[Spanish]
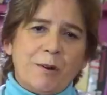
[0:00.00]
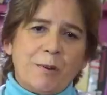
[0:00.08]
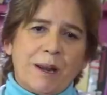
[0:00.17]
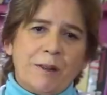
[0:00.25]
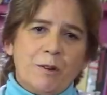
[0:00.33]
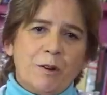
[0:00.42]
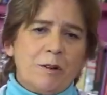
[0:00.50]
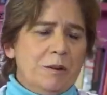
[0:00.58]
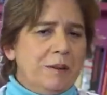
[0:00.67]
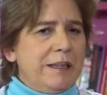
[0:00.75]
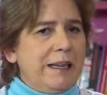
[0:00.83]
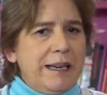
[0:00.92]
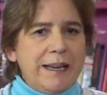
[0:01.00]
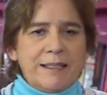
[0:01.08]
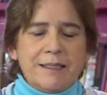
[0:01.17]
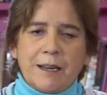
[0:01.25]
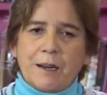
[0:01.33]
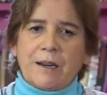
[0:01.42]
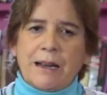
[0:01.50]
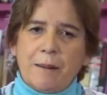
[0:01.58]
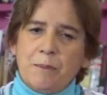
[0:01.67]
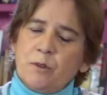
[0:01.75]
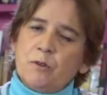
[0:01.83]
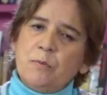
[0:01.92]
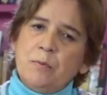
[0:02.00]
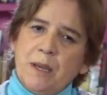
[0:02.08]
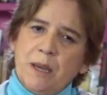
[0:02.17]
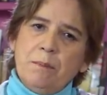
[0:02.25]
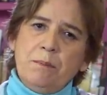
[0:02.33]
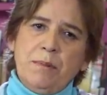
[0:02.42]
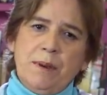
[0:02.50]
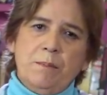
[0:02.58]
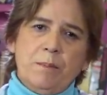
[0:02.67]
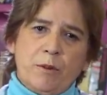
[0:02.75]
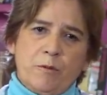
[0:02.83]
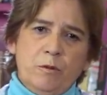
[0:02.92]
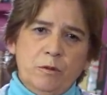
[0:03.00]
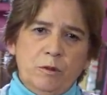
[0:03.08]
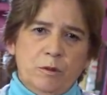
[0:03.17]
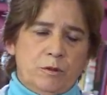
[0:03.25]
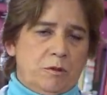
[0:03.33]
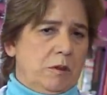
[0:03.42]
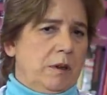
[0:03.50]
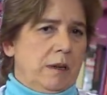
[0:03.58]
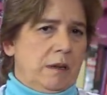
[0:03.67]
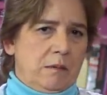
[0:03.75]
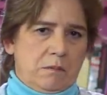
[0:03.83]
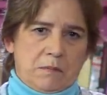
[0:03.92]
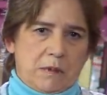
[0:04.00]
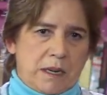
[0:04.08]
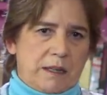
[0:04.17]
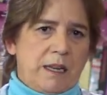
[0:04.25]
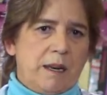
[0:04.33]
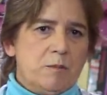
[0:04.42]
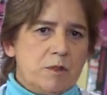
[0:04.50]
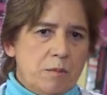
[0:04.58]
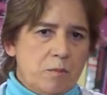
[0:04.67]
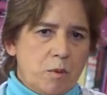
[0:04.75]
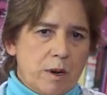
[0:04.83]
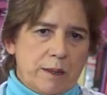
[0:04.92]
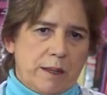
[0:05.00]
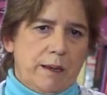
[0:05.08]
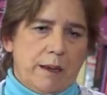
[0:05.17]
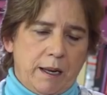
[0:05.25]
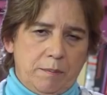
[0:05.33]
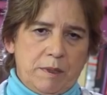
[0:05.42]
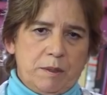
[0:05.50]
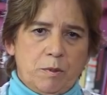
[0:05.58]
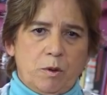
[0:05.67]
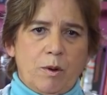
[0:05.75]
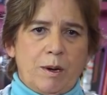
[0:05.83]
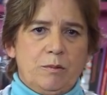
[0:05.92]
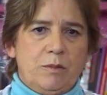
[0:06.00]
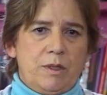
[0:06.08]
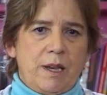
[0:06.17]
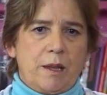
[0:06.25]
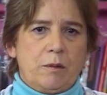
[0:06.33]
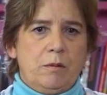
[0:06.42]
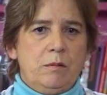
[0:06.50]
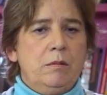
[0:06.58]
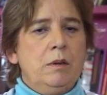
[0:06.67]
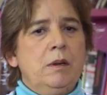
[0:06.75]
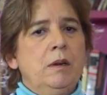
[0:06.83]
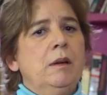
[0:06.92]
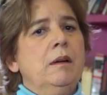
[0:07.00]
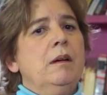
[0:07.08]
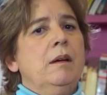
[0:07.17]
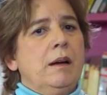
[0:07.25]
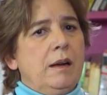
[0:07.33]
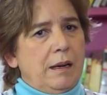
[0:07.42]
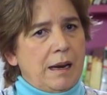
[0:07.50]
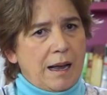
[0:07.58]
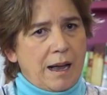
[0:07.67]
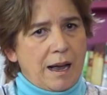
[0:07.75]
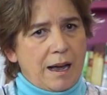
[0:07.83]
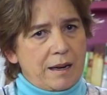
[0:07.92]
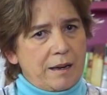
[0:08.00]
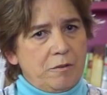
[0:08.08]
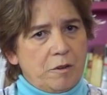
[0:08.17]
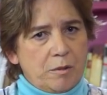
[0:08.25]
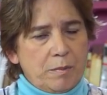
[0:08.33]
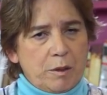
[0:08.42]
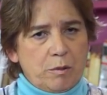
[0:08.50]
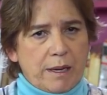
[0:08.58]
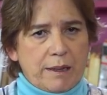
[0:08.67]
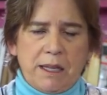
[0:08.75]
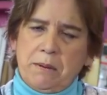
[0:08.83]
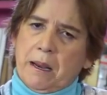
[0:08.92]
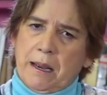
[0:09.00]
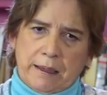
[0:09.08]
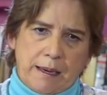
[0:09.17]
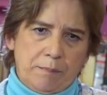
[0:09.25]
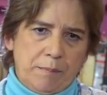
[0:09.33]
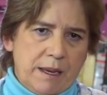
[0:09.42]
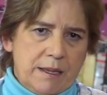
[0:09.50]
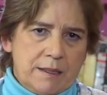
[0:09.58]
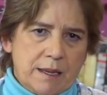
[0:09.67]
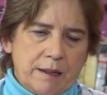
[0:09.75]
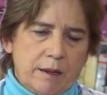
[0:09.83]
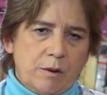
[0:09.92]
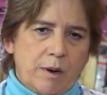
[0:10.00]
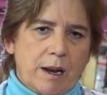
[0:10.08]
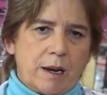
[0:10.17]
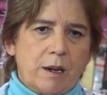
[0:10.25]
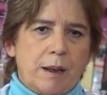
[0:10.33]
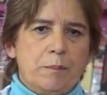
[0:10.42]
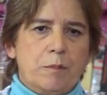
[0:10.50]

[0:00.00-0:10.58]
Obrador quiere hacer cambios bien, bien profundos que tenemos en puerta, él mismo lo ha anunciado la reforma educativa, que piensa derogarla